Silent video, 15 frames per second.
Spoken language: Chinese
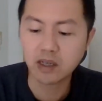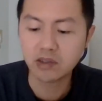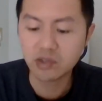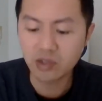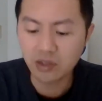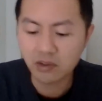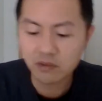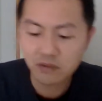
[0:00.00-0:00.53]

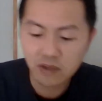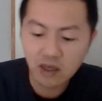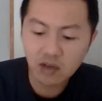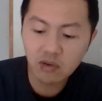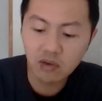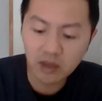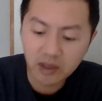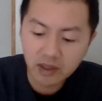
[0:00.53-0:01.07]
警
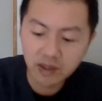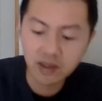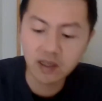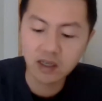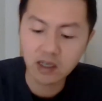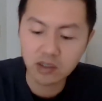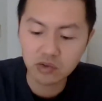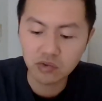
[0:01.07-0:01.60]
方回应
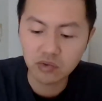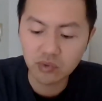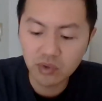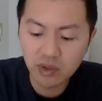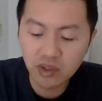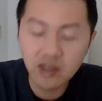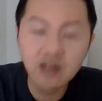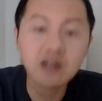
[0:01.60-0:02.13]
啊，属
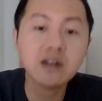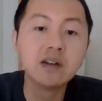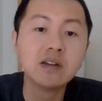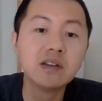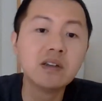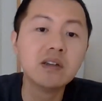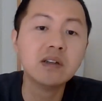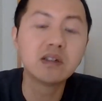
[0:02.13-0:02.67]
于恶
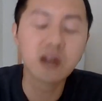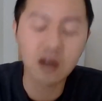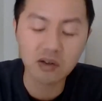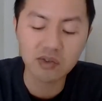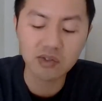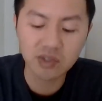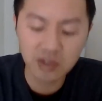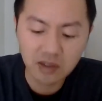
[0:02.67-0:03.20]
意
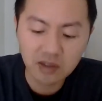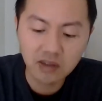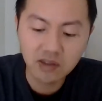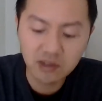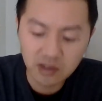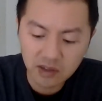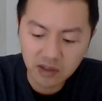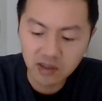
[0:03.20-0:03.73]
讨薪，
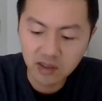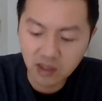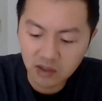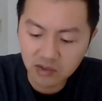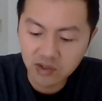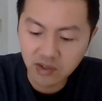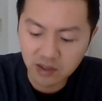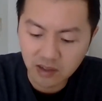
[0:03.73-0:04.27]
恶意
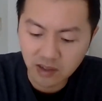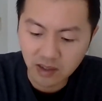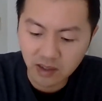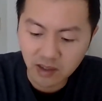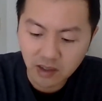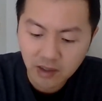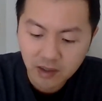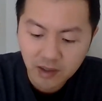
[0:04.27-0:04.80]
讨薪
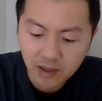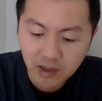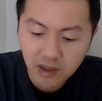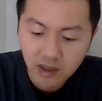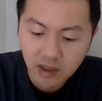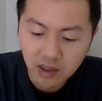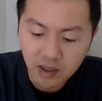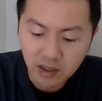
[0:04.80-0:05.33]
啊！
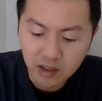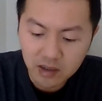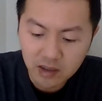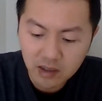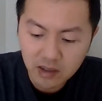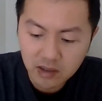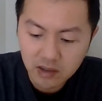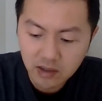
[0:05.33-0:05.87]
啊，
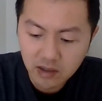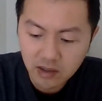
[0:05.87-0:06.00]
在这